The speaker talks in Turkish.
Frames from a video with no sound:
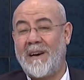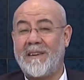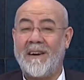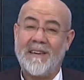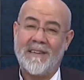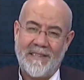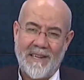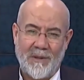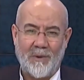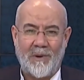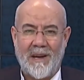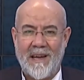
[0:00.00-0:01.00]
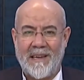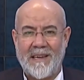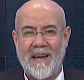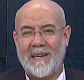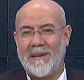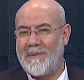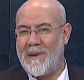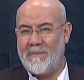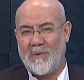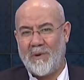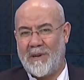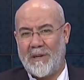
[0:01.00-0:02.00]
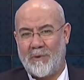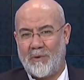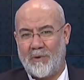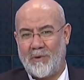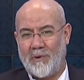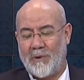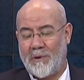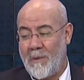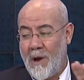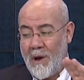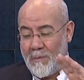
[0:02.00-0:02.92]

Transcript: hakaretten dolayı geldi. Ben böyle düşünüyorum.